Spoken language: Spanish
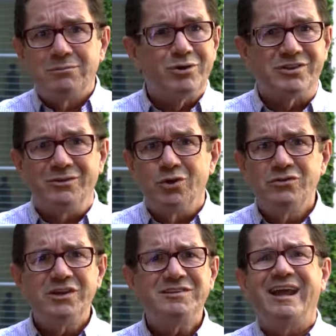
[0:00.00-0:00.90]
pues
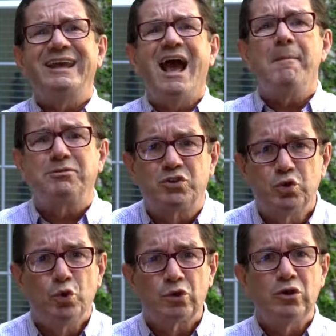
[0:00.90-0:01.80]
entonces sería
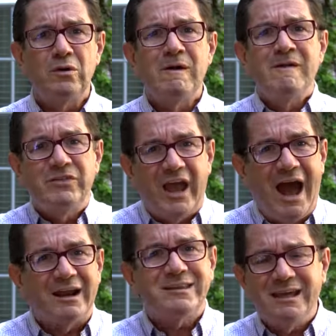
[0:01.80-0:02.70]
absurdo
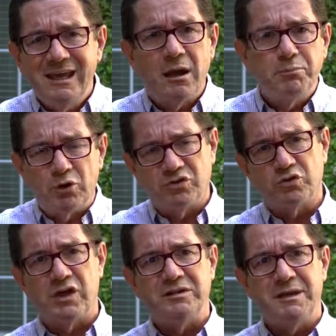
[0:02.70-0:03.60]
dejarte guiar por
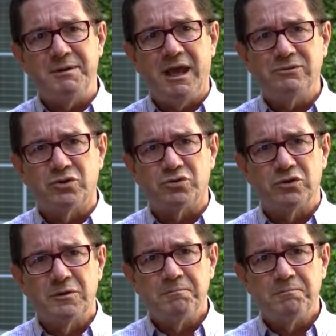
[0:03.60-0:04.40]
esos sentimientos.